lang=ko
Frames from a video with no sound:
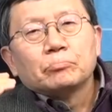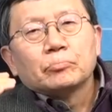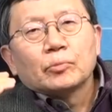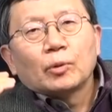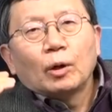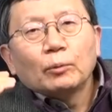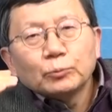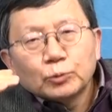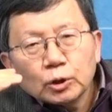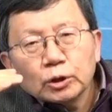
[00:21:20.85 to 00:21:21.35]

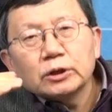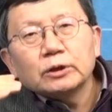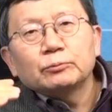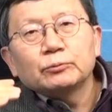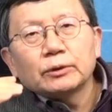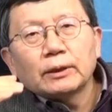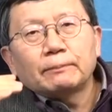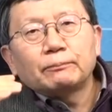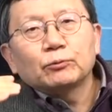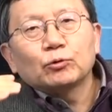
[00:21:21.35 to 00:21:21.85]
엄청
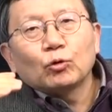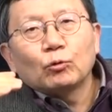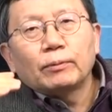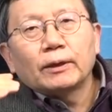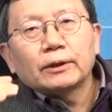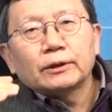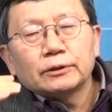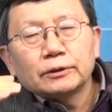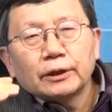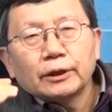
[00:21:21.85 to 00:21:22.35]
기분 나쁜
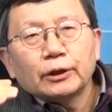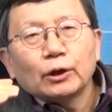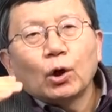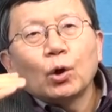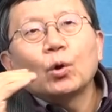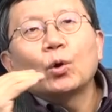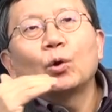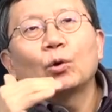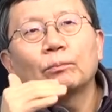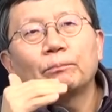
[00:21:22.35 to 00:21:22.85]
도발인데
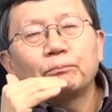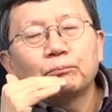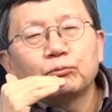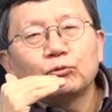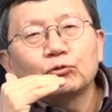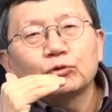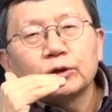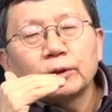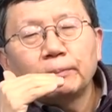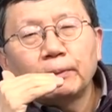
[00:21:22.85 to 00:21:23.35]
영공
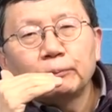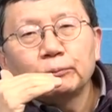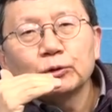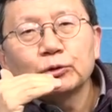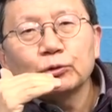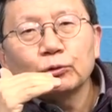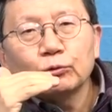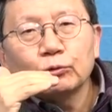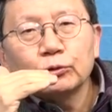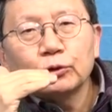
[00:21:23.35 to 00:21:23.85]
국제
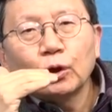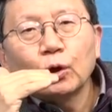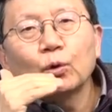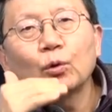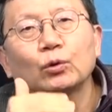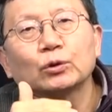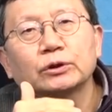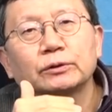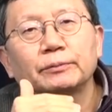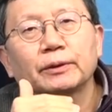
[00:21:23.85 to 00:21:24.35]
법률적으로는
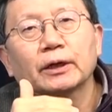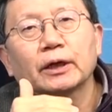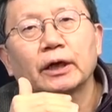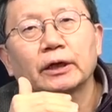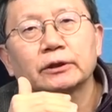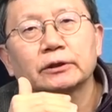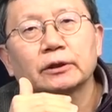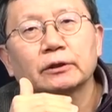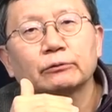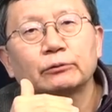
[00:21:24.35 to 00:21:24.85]
영공 침해가
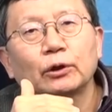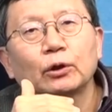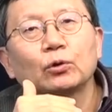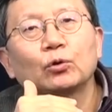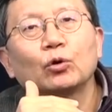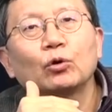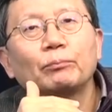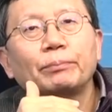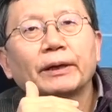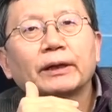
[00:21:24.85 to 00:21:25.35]
아니라고.
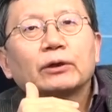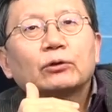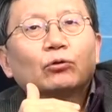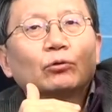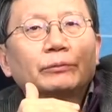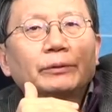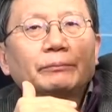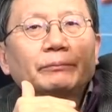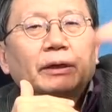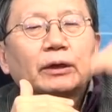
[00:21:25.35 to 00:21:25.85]
영공은 백
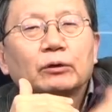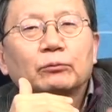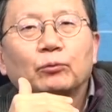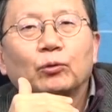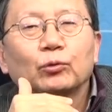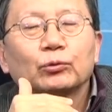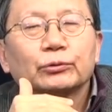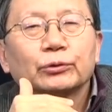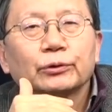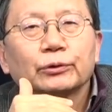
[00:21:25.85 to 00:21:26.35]
킬로미터 미만을
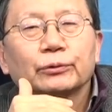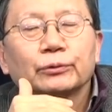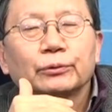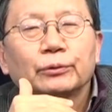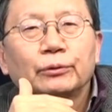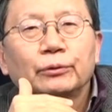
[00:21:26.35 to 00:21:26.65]
보거든요.